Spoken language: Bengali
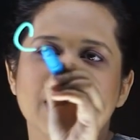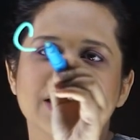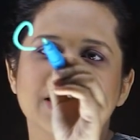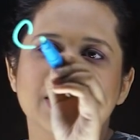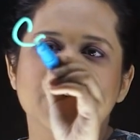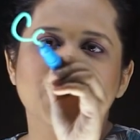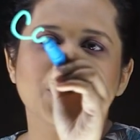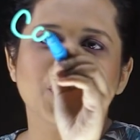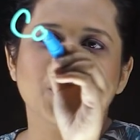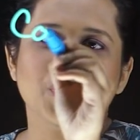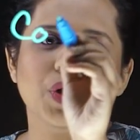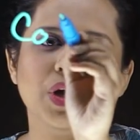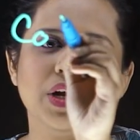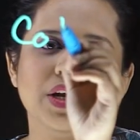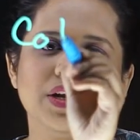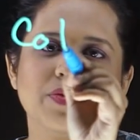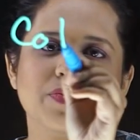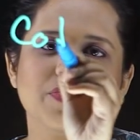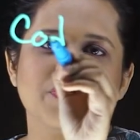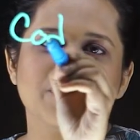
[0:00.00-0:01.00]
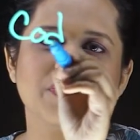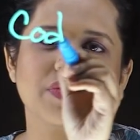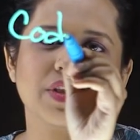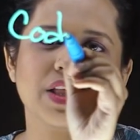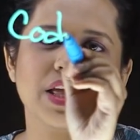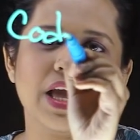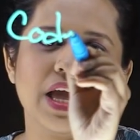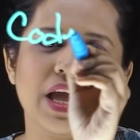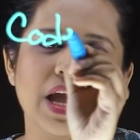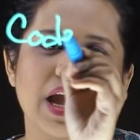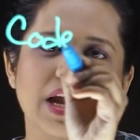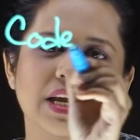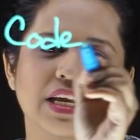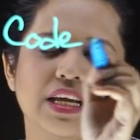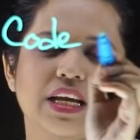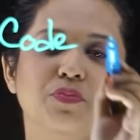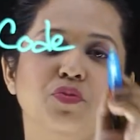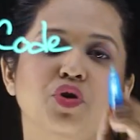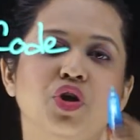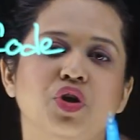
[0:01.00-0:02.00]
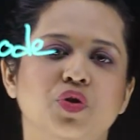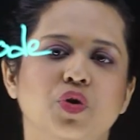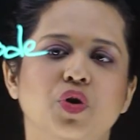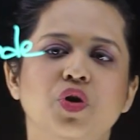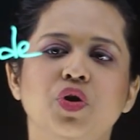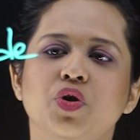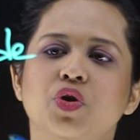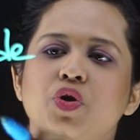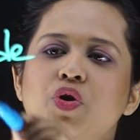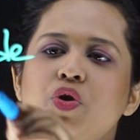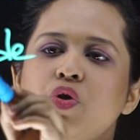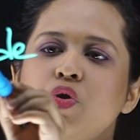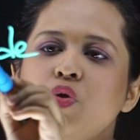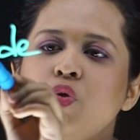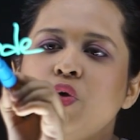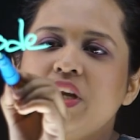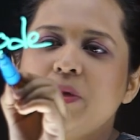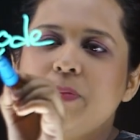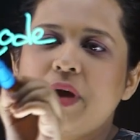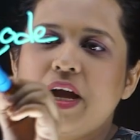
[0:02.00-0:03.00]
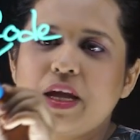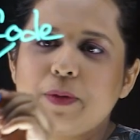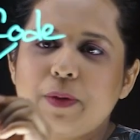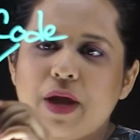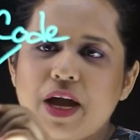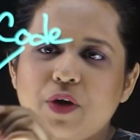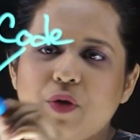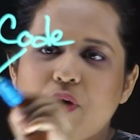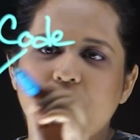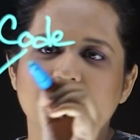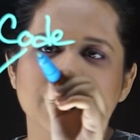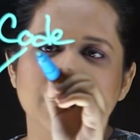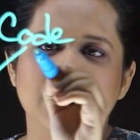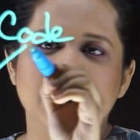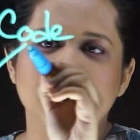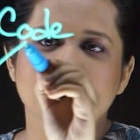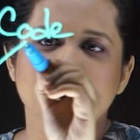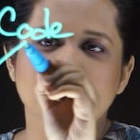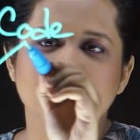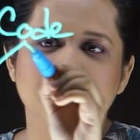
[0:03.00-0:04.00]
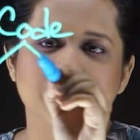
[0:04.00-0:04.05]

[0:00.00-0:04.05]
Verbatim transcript: এই যে কোড এটিকে মূলত দুইটি ভাগে ভাগ করা যায়